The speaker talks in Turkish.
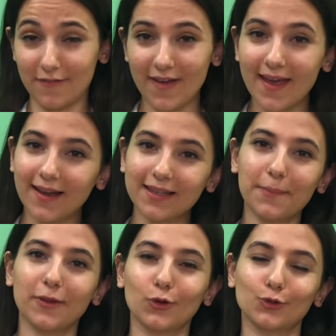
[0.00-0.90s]
veya
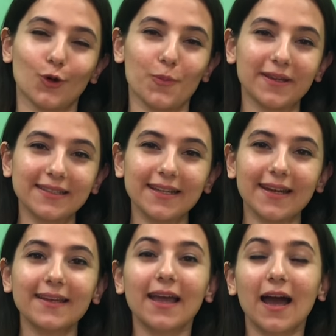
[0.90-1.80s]
gebe.com'a
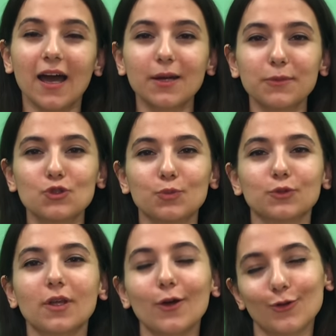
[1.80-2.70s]
girerek arama
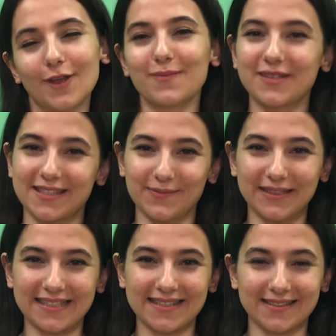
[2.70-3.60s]
çubuğuna ödem
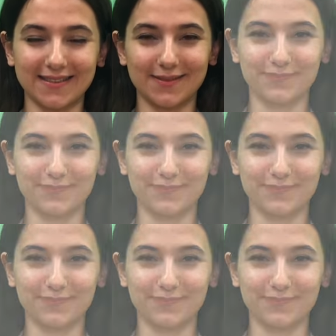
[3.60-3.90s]
yazabilirsiniz.